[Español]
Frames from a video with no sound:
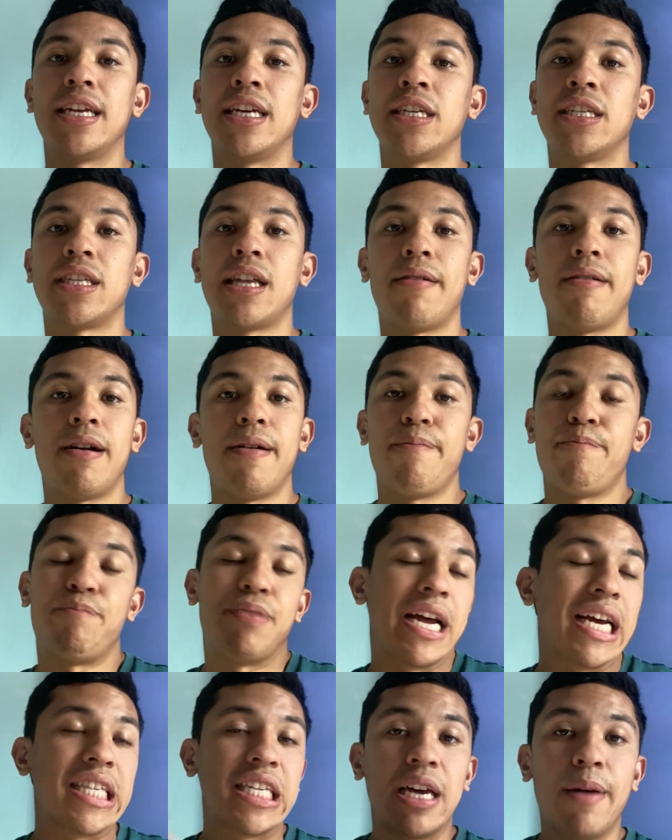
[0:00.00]
estaba
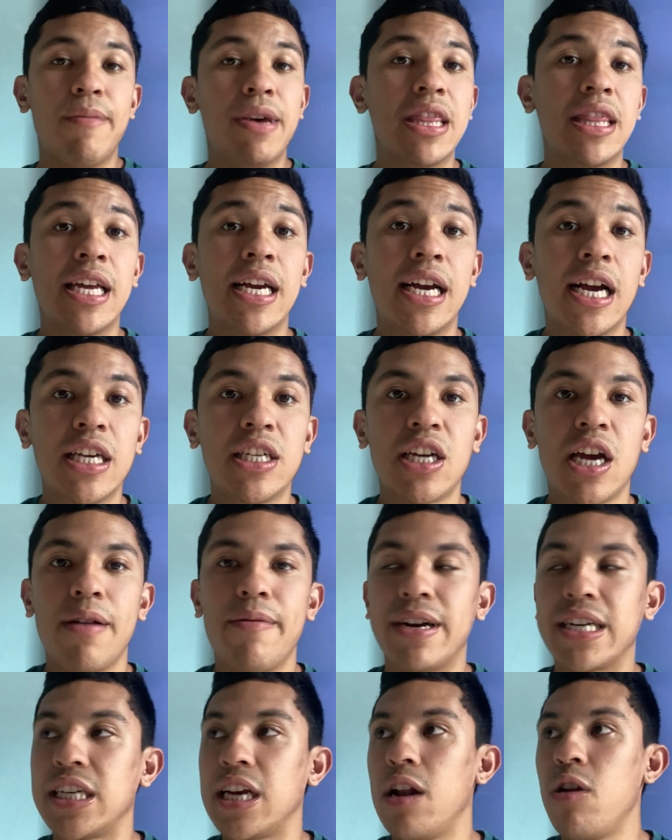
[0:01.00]
prácticamente en cacha del
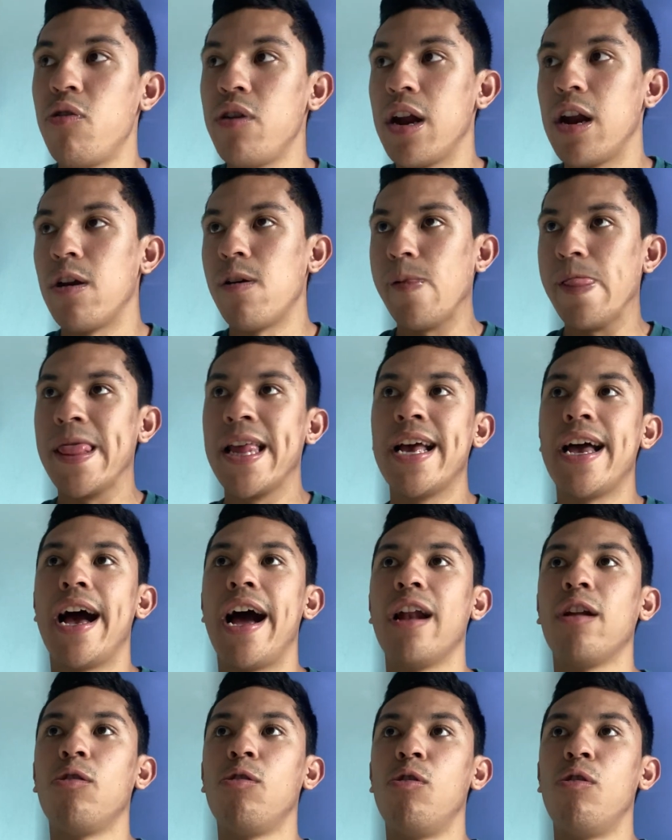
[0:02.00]
Barcelona, ¿no?
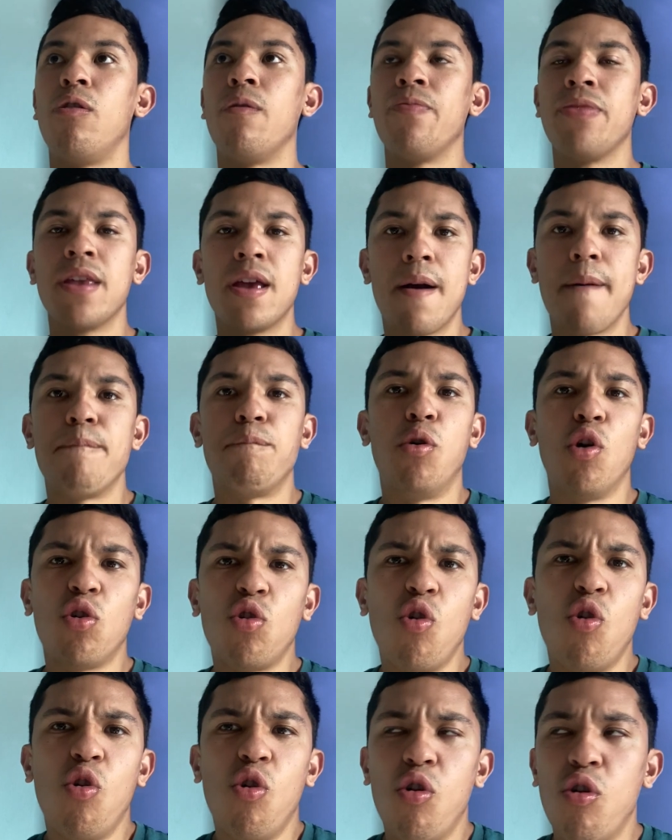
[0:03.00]
Algo
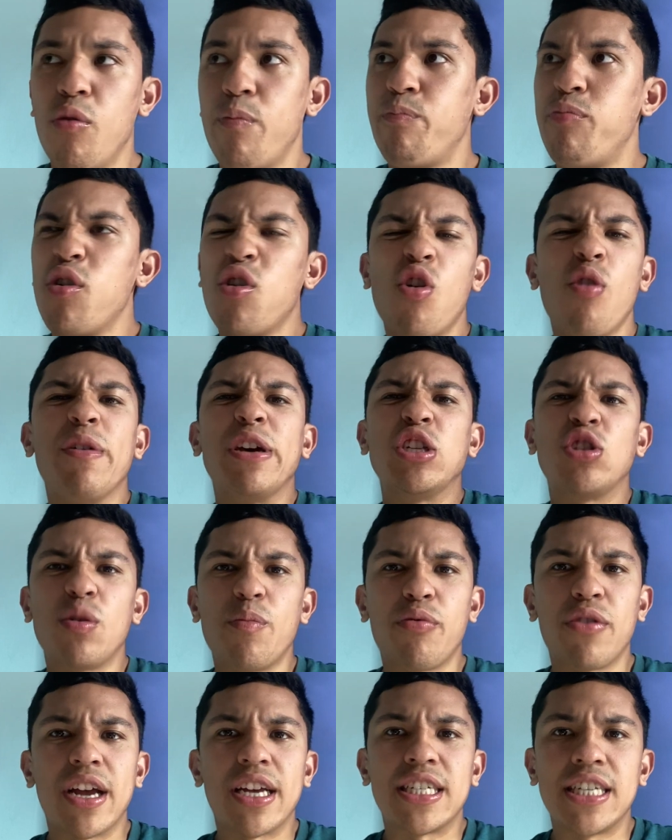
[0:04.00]
poco, poco visto,
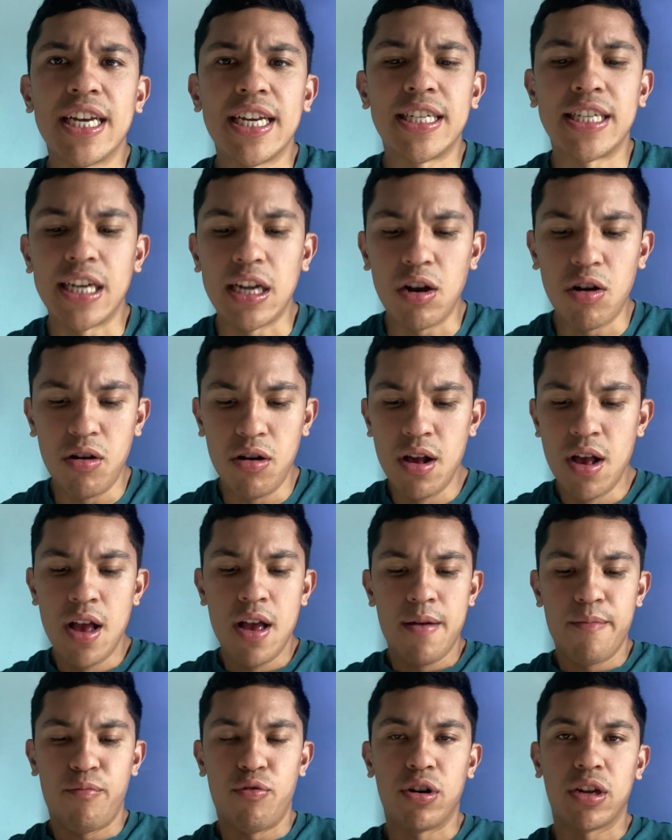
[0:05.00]
por así decirlo,
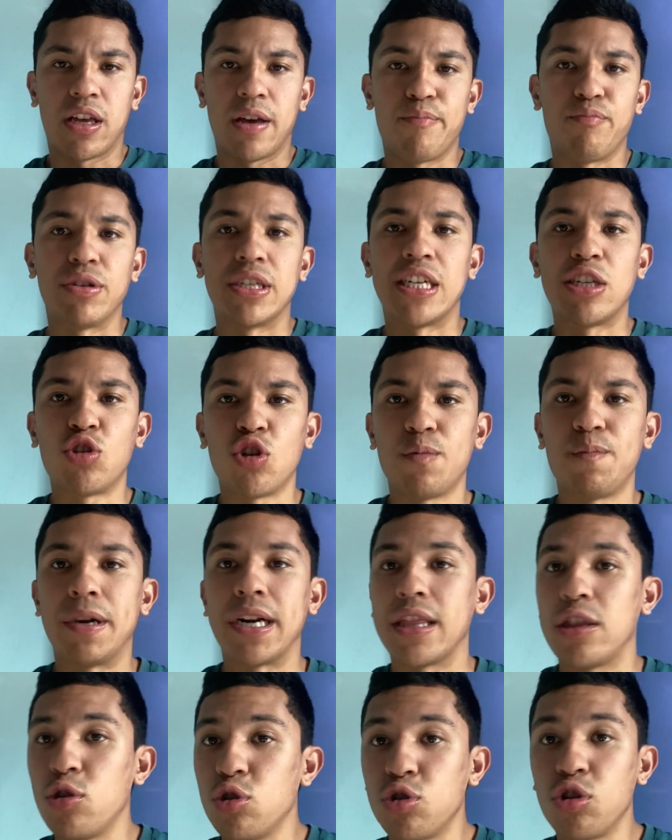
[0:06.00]
porque pues estos
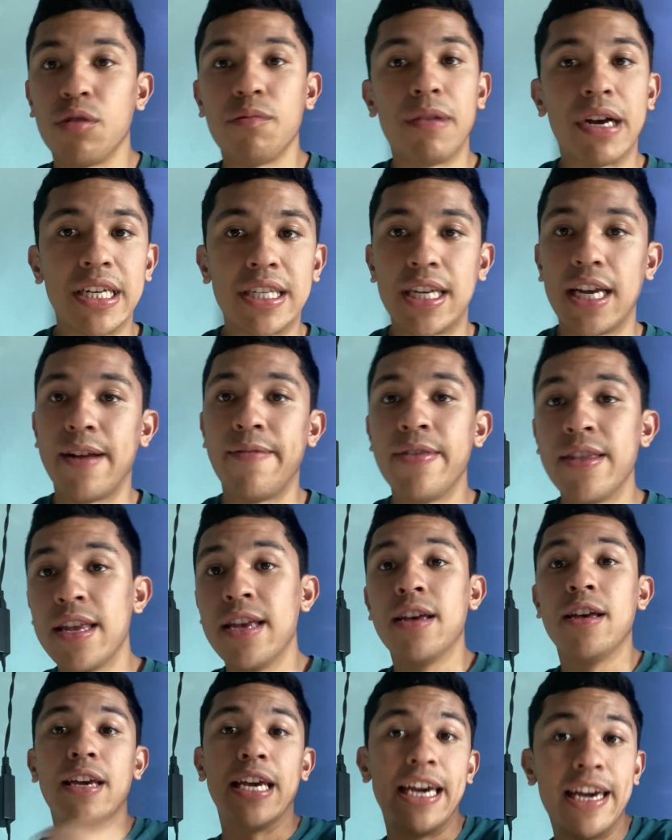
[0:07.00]
partidos son más de
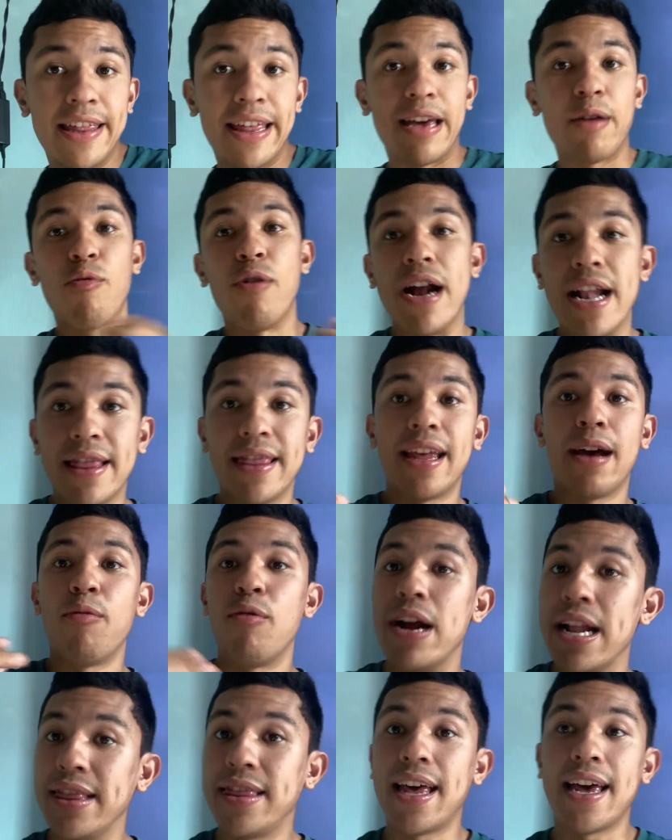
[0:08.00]
ida y vuelta,
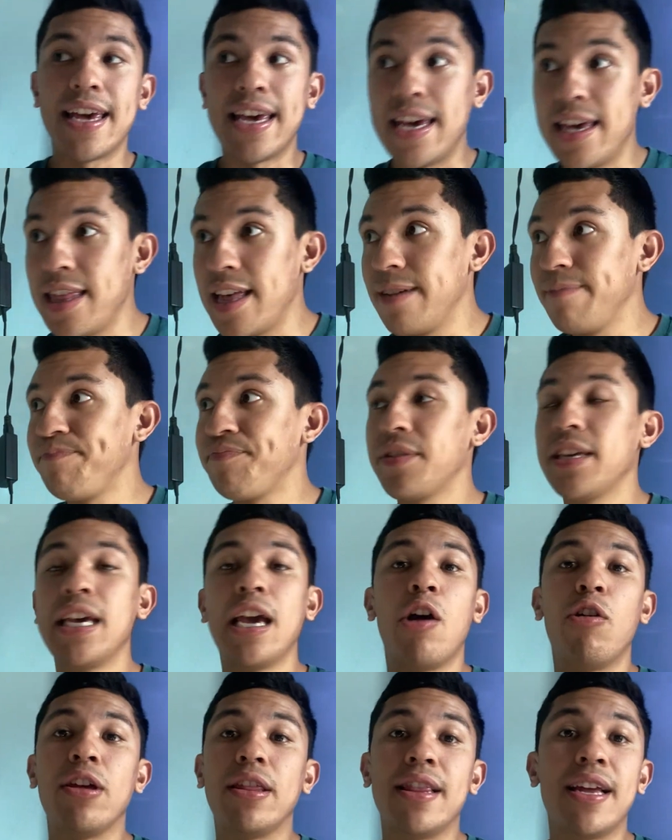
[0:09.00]
vuelta y ida, y
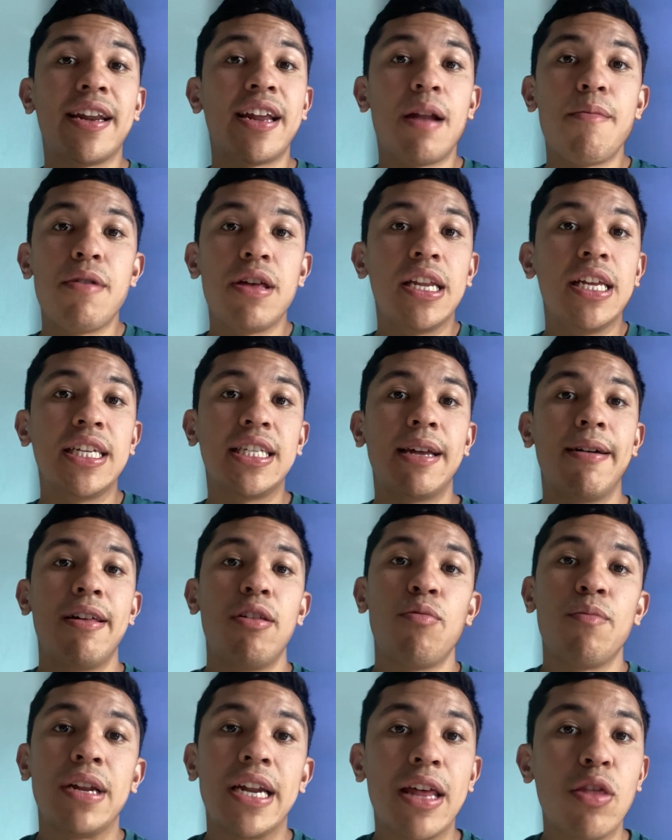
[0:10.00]
ahorita el Real Madrid estaba
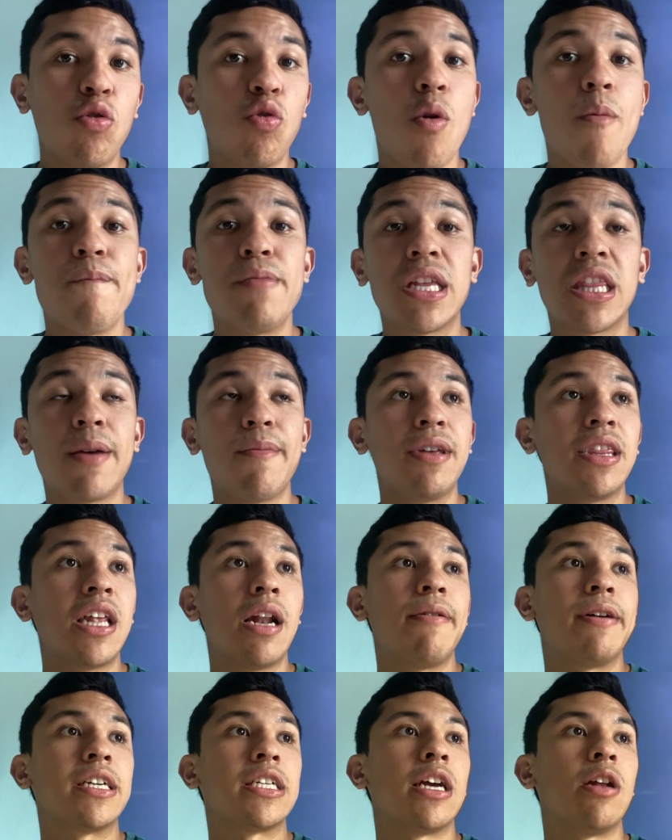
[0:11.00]
dominando completamente al
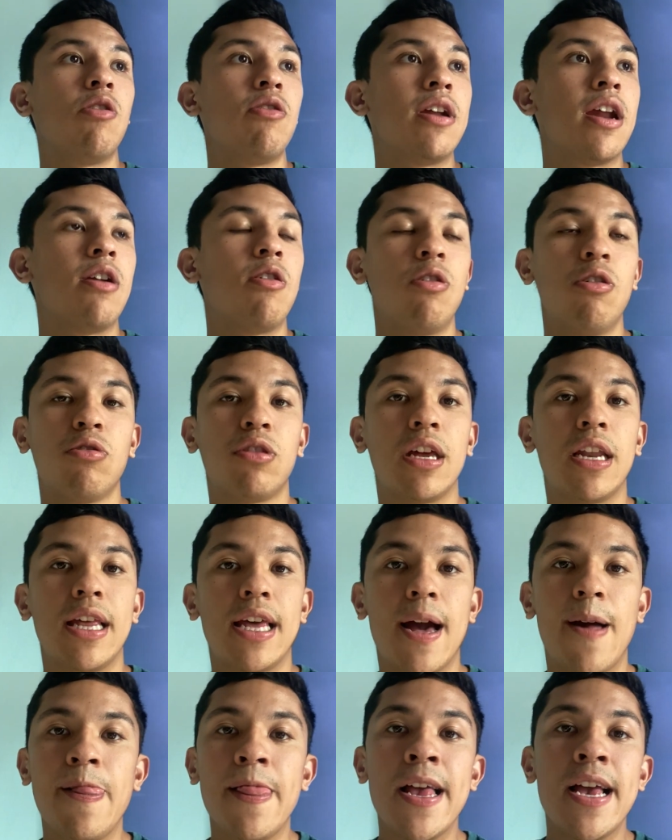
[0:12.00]
Barcelona, ¿no? Lo
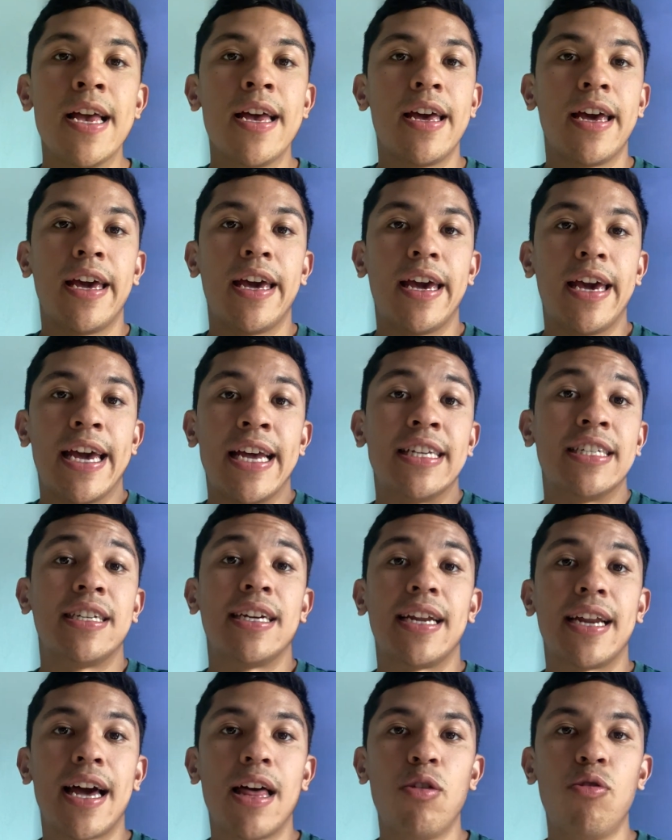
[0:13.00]
tenía eh,
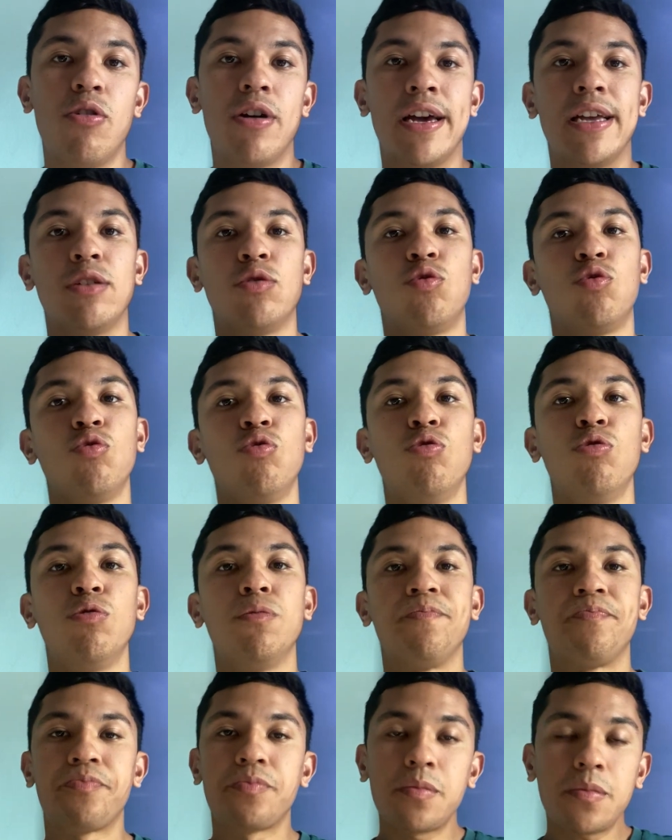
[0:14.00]
encerrado en su,